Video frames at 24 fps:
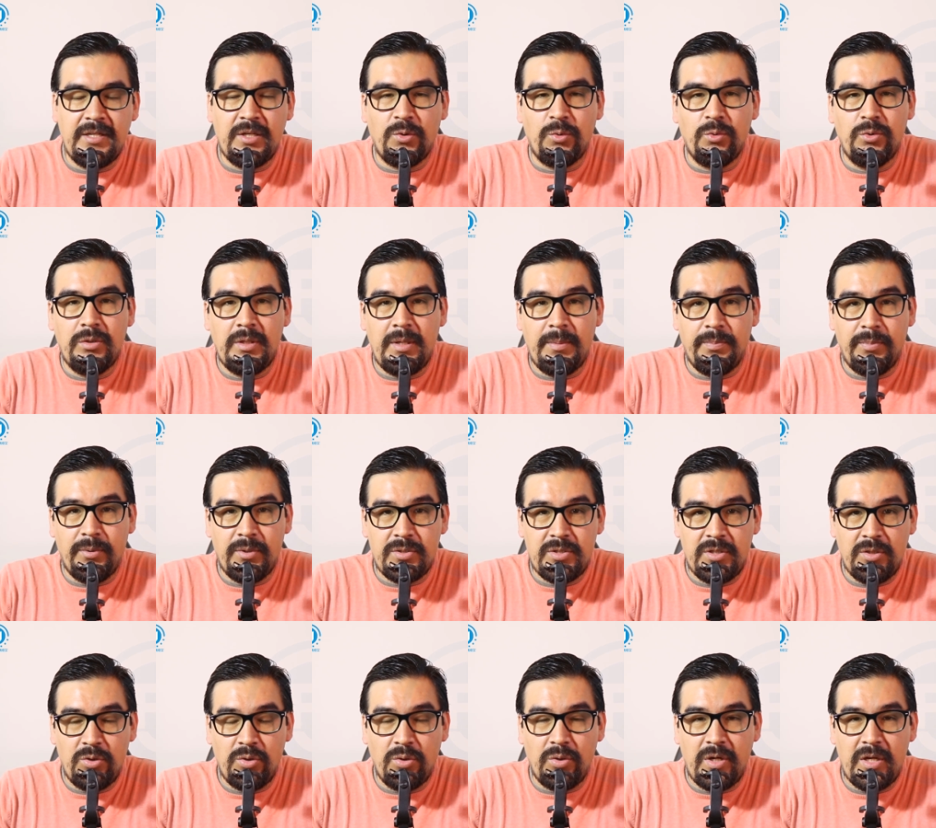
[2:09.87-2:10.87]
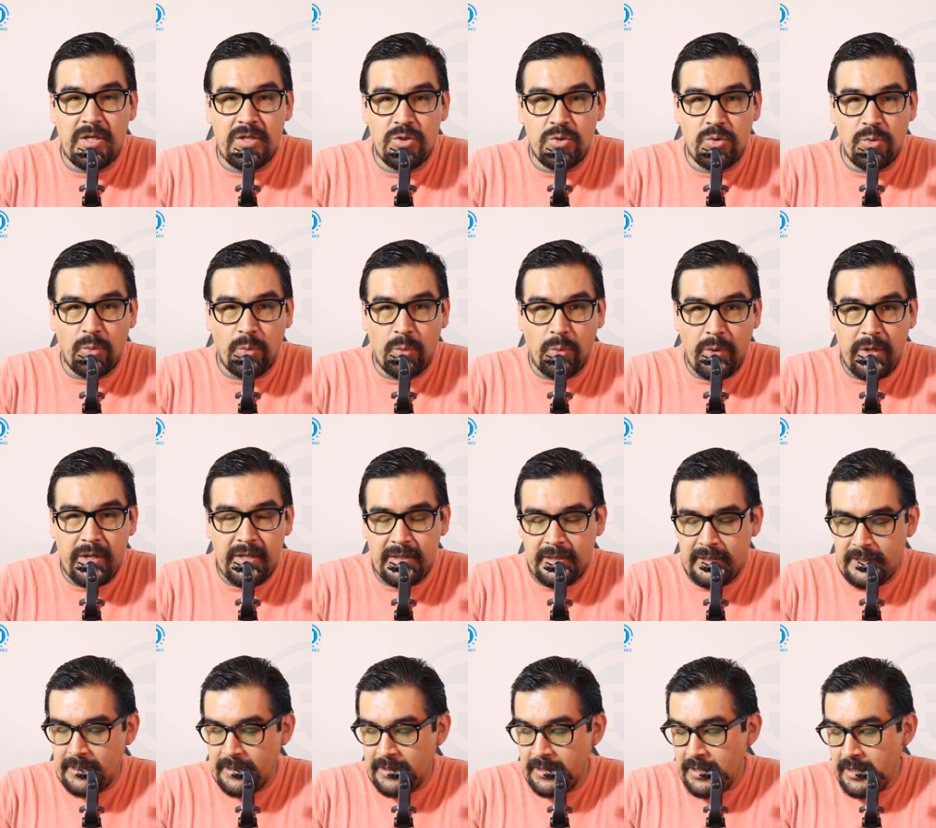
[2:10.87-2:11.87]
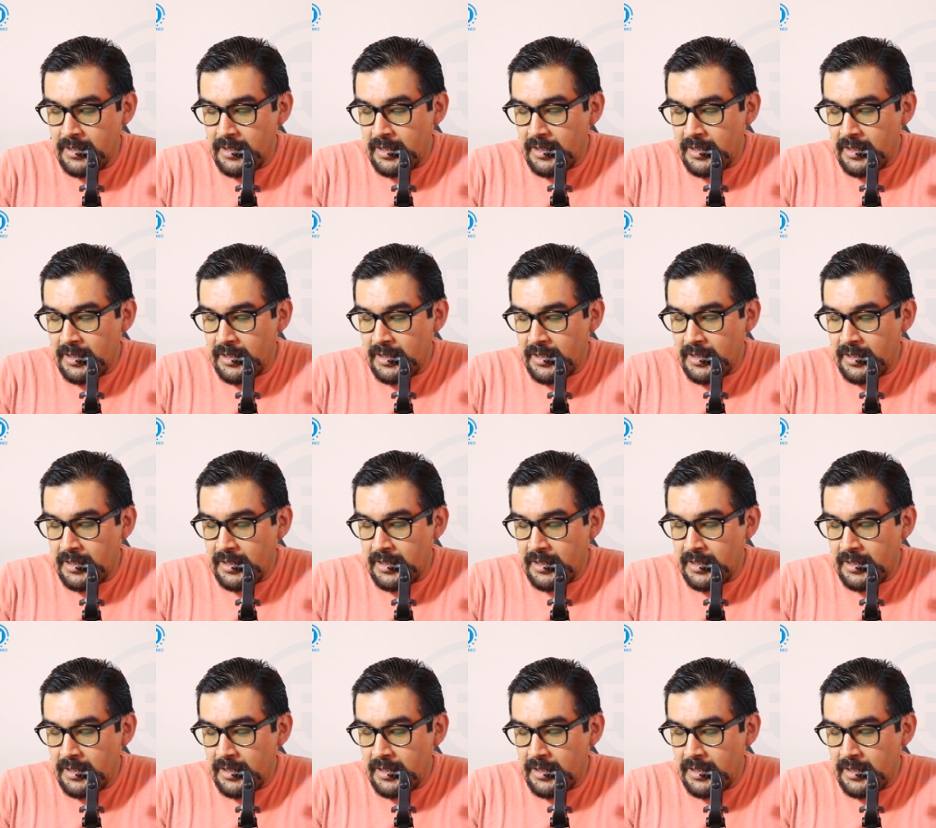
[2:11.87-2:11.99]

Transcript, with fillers: ningún depósito en su cuenta.